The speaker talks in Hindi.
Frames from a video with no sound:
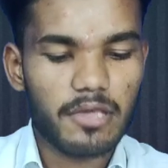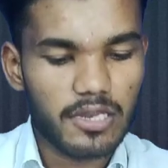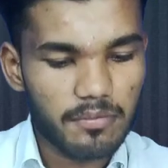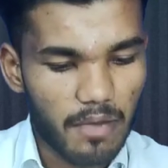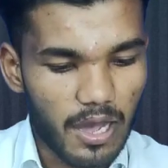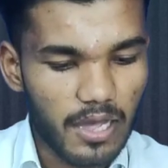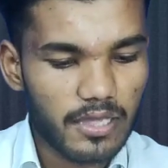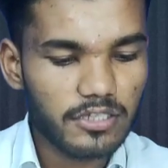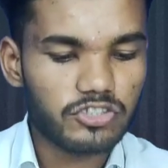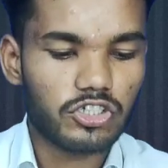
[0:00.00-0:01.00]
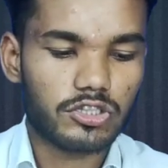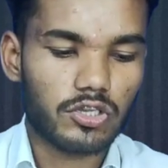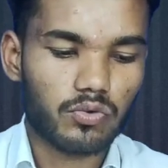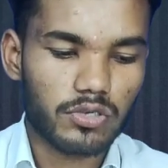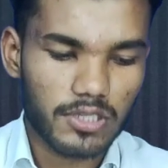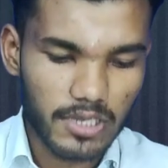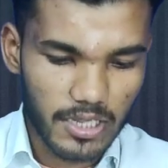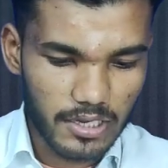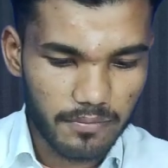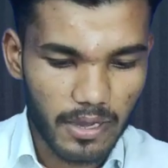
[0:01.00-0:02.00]
मेरी माँ है चित्रकूट की
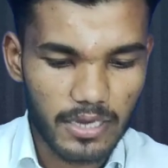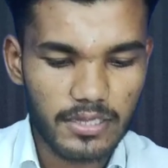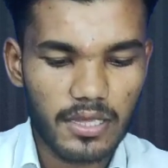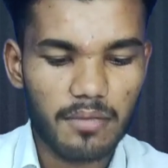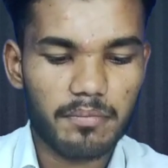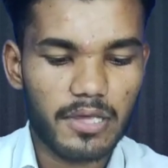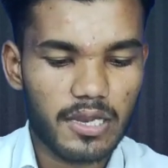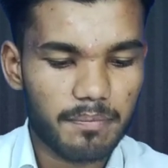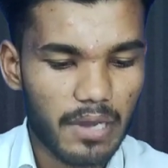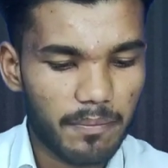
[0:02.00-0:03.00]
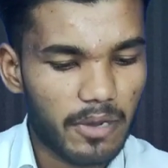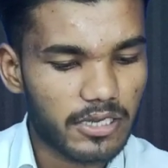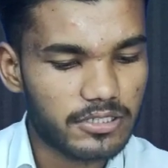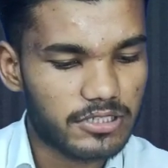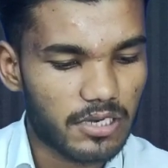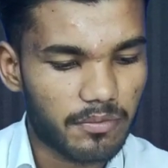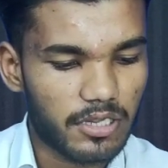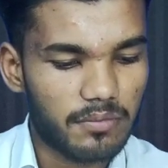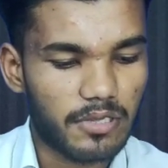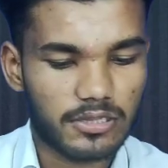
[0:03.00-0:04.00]
रहने वाली है मेरे पापा की
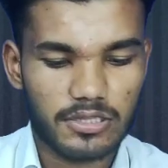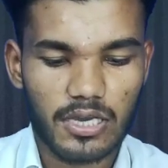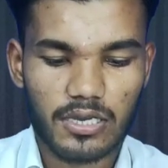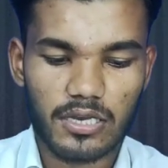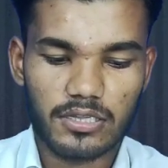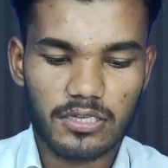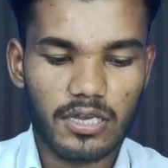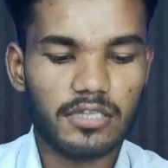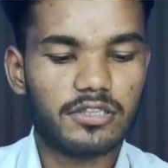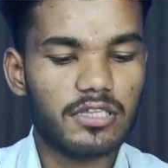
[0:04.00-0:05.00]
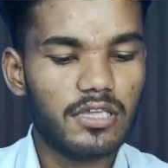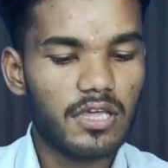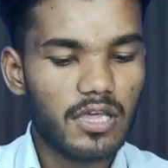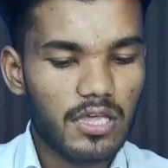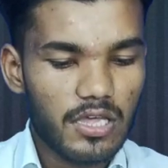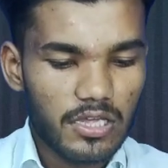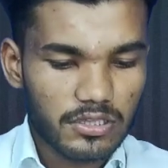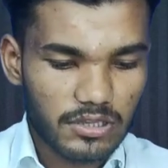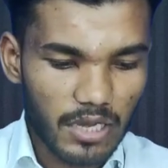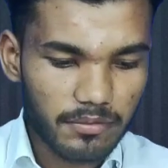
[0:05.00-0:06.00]
जनवरी में हत्या कर दी गई थी
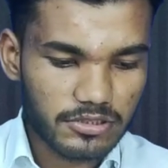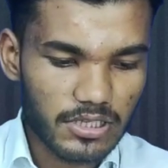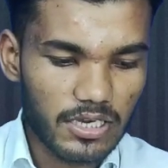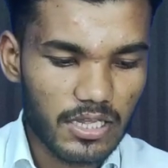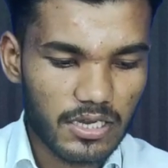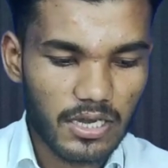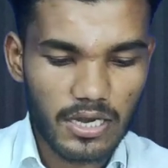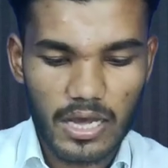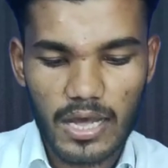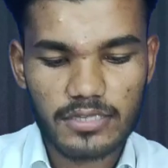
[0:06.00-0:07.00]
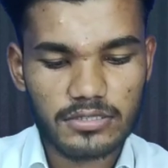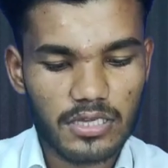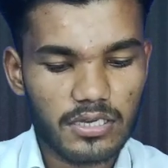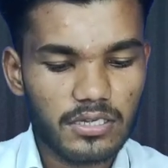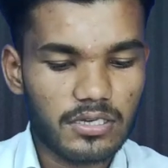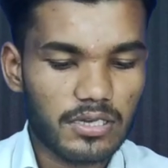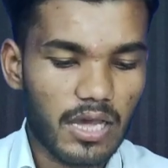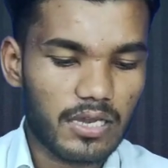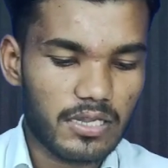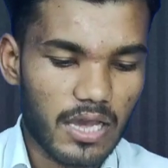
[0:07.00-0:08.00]
तब से लेकर आज तक
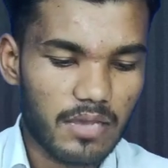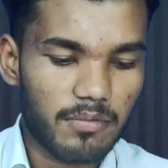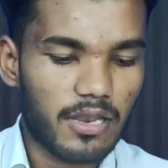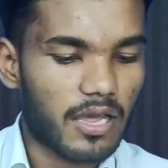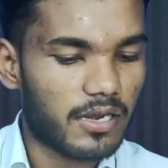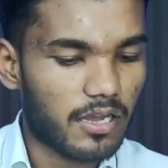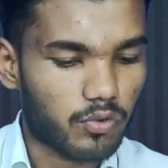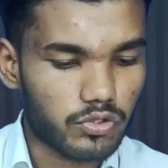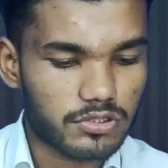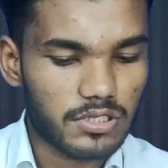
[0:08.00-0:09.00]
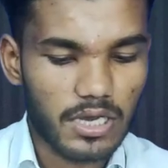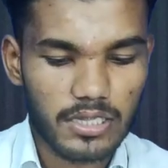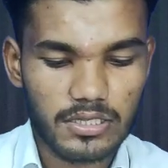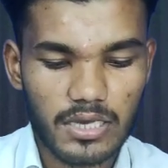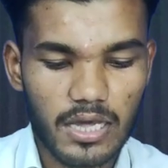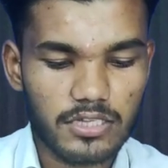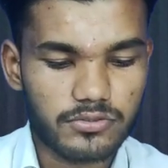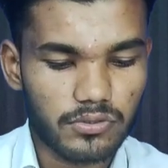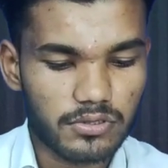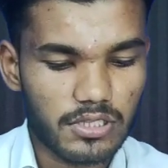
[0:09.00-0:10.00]
ना न्याय मिला ना कुछ अधिकारी
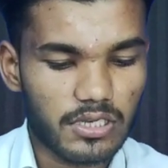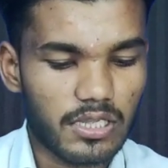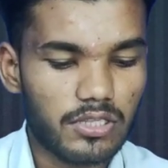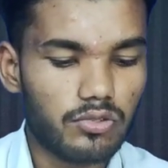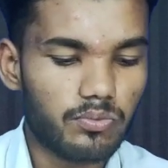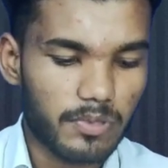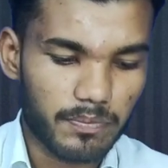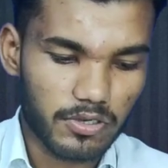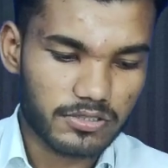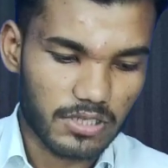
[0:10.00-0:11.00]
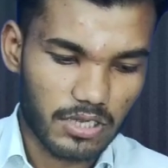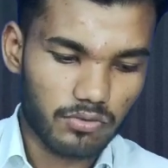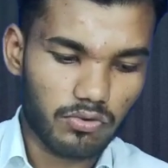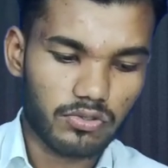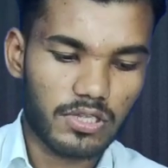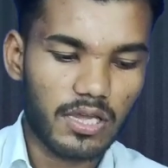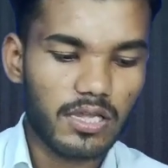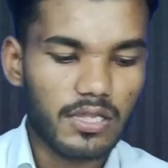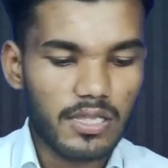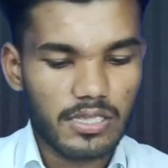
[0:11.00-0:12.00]
सुनते नहीं यूपी पुलिस अनुरोध है
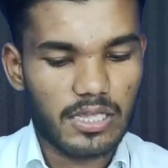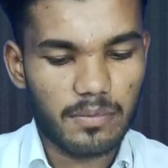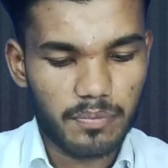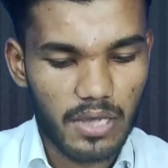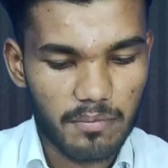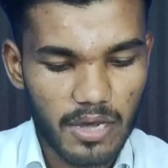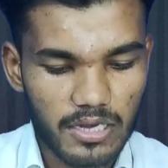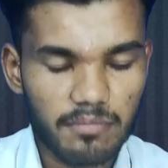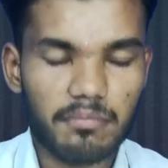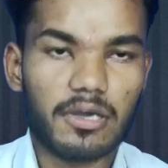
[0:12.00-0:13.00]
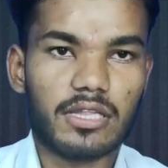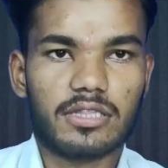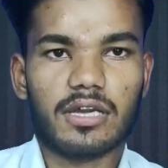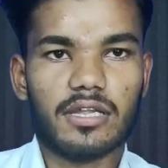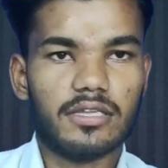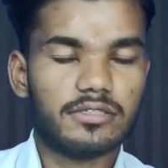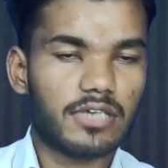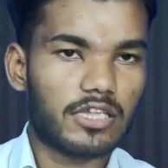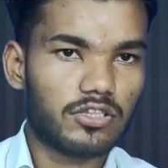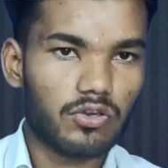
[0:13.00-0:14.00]
कृपया हमारी मदद करे
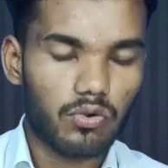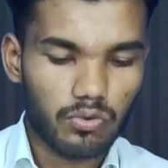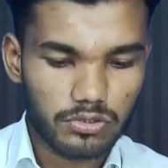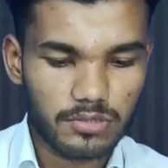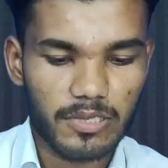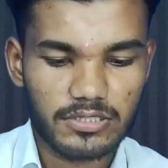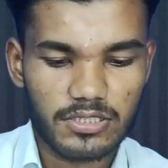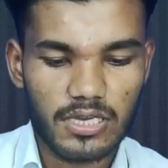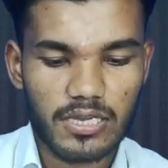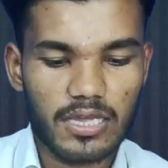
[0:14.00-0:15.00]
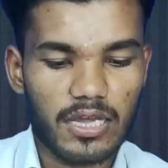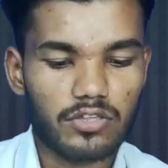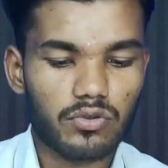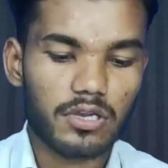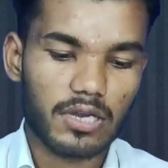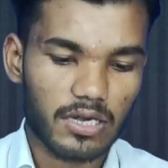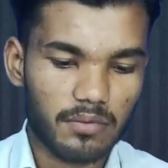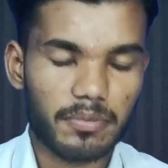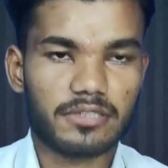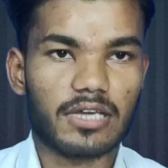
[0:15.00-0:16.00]
साथियों उस बच्चे का कहना है जो कि
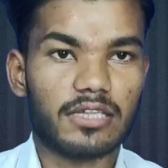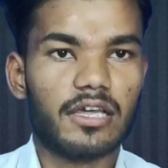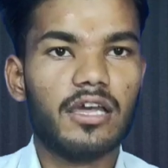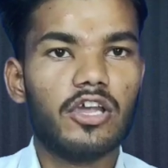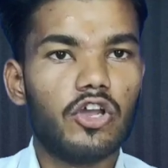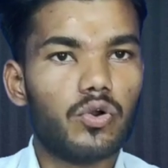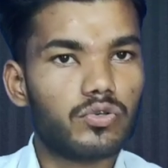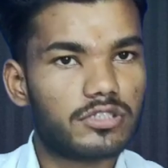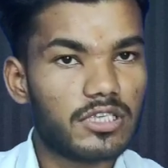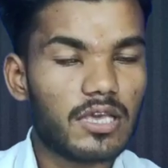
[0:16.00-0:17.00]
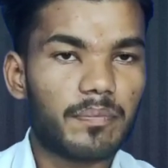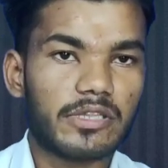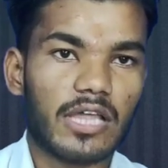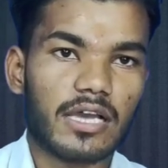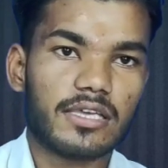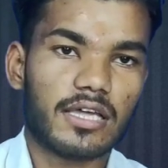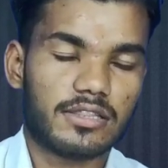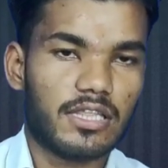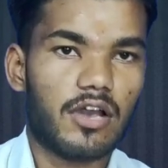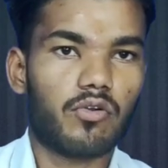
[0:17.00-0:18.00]
करण प्रसाद है उसी के पिता की
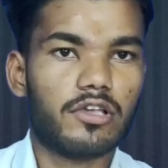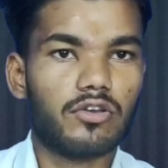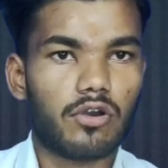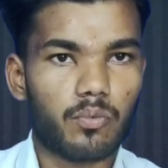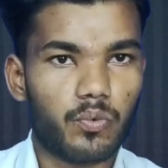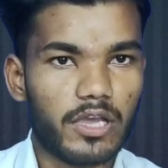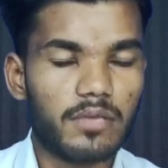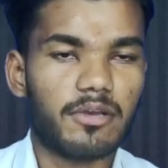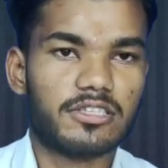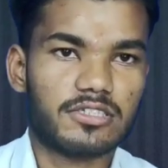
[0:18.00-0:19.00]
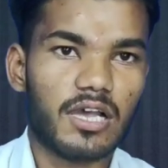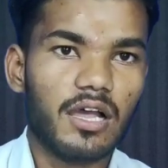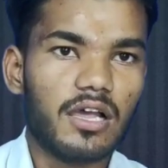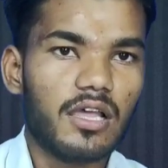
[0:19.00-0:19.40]
हत्या हो गई और वही बच्चा